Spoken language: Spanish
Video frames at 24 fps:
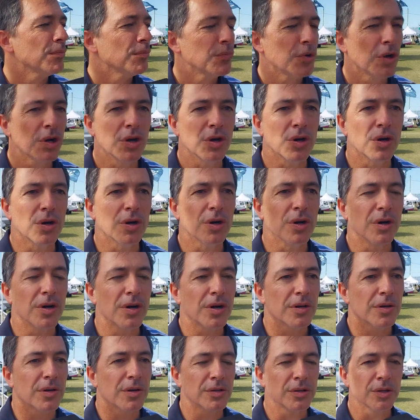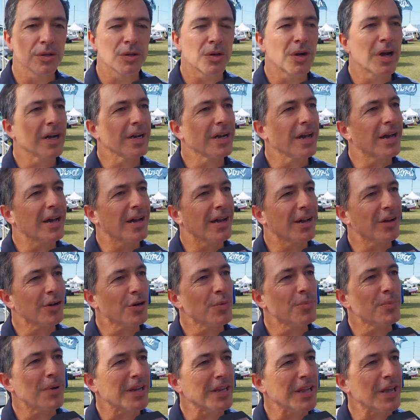Bueno, nosotros acá
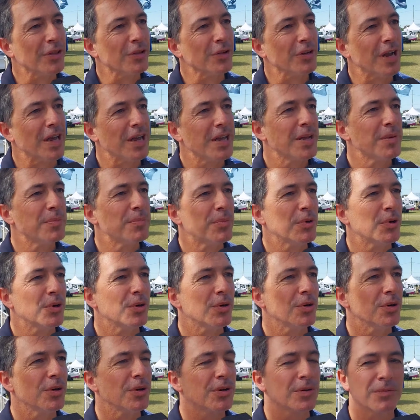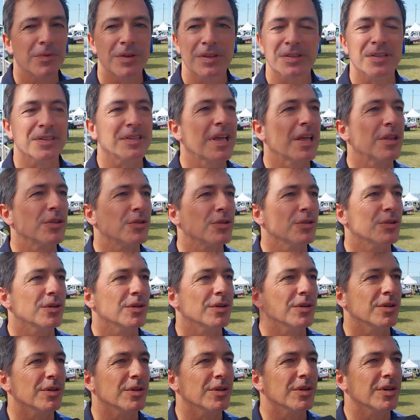acompañando la Expo,
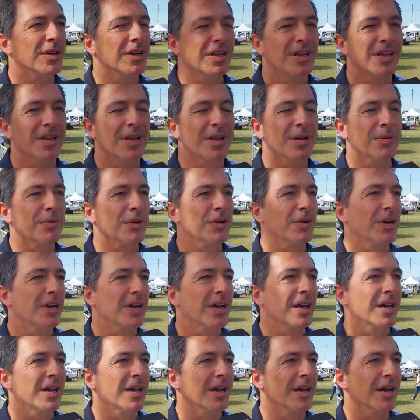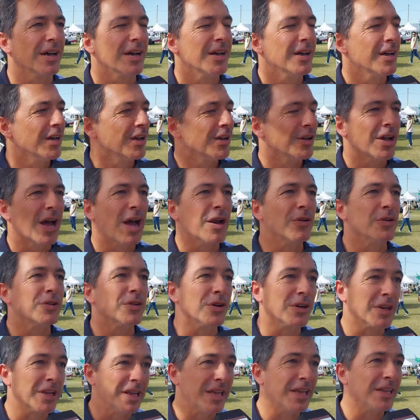visitando, eh, acá a
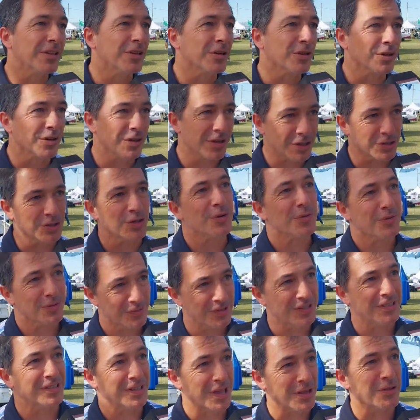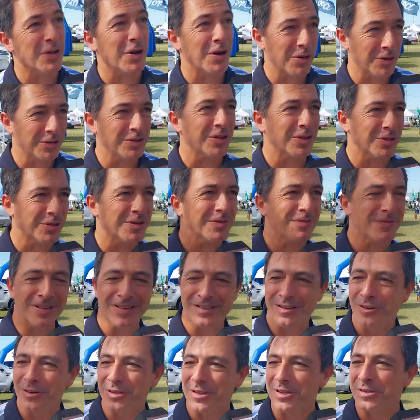nuestros clientes, o ellos visitando a nosotros,
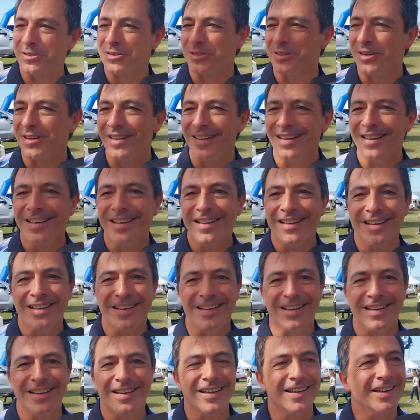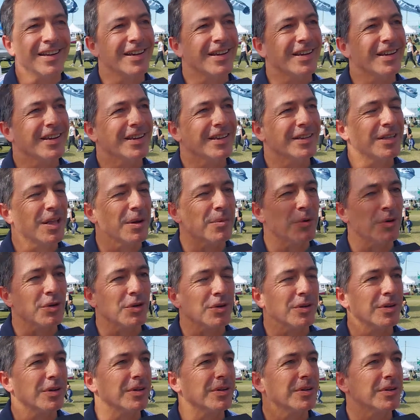mejor dicho, eh, estamos
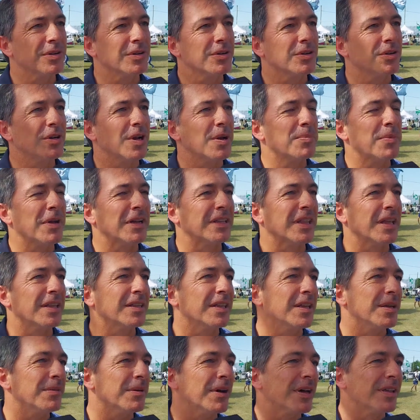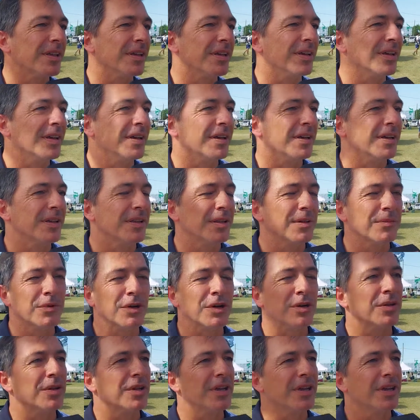con, la expectativa de,
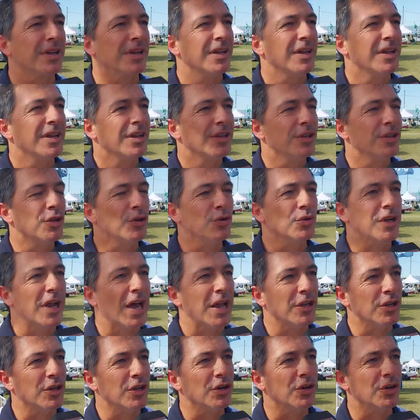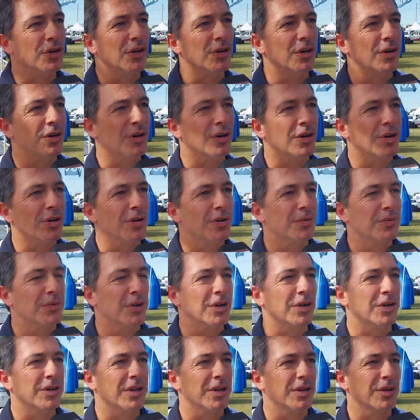bueno, de, un año,
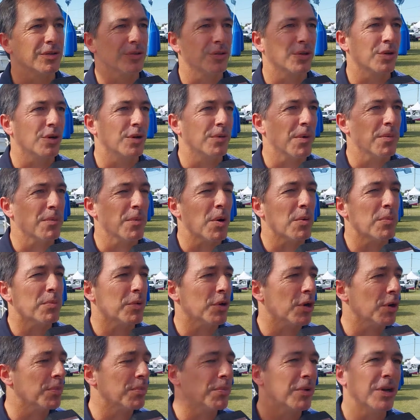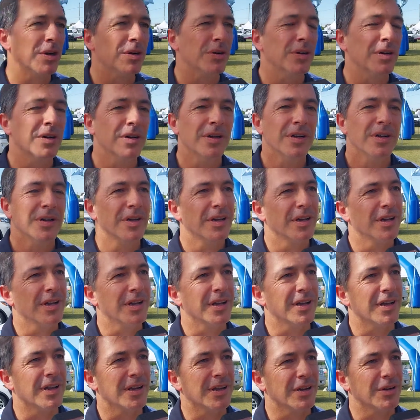bueno, que nosotros lo vemos próspero,
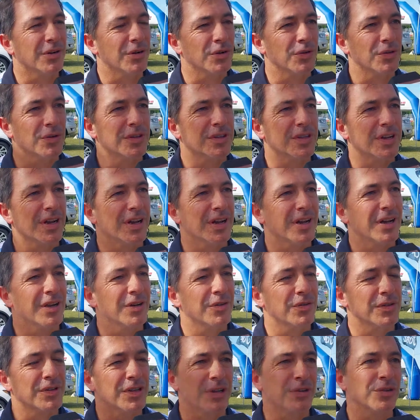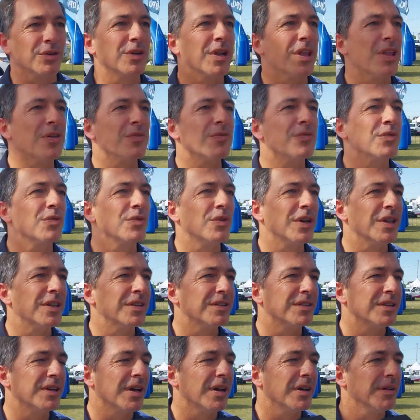eh, con nuestra, nuestra zona de
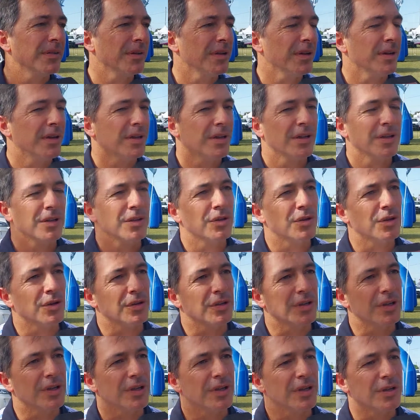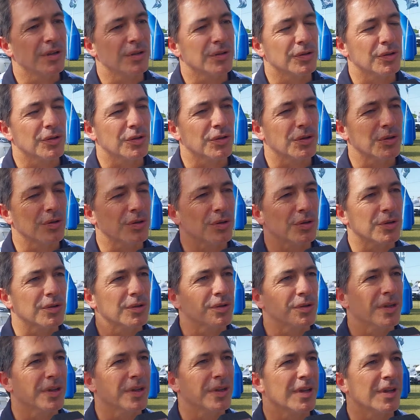influencia, donde
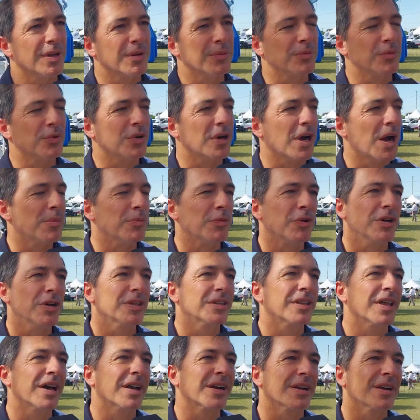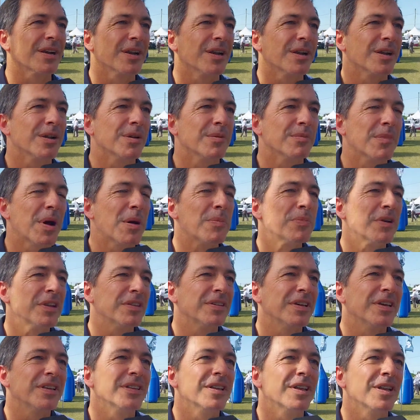nosotros eh, buscamos estar eh, más
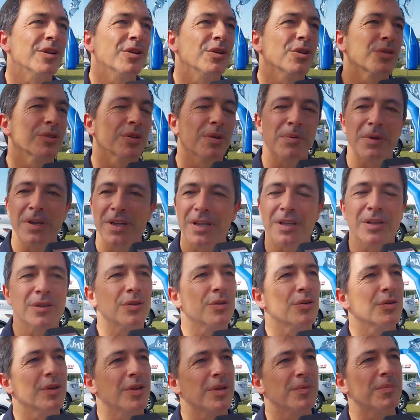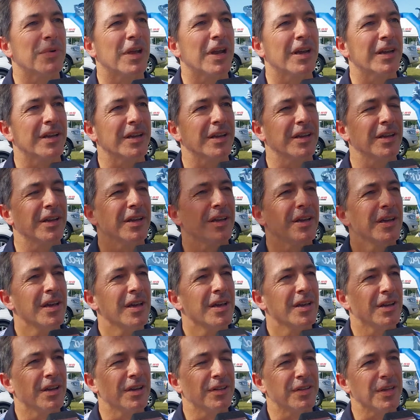presentes en los eventos y para que,
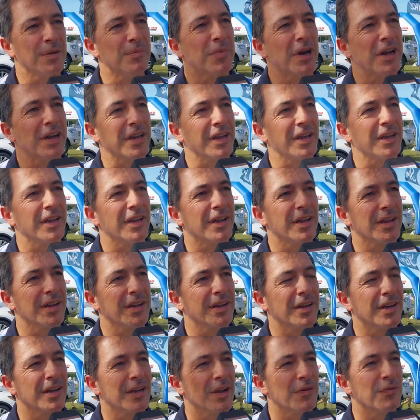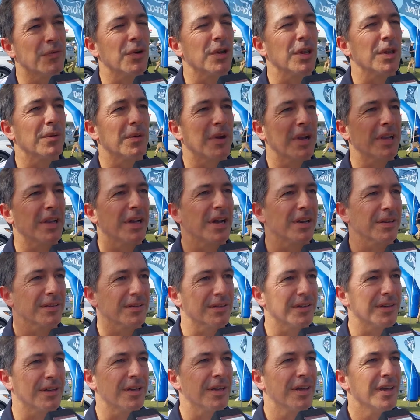que sepan que, la Ford de
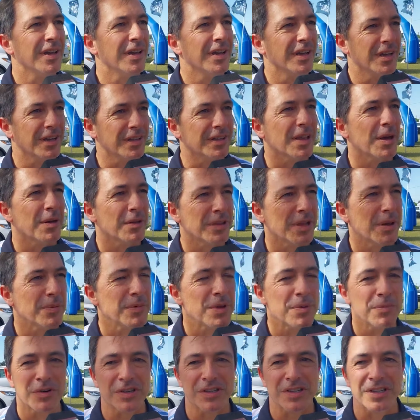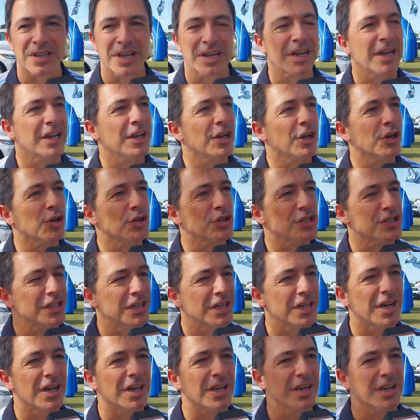Balcarce está también presente acá en
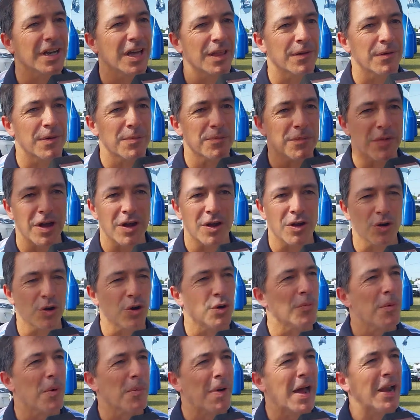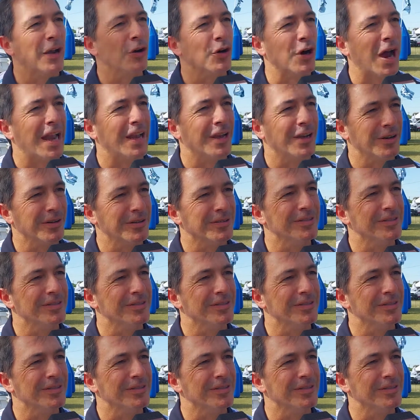Necochea y cada vez como más local.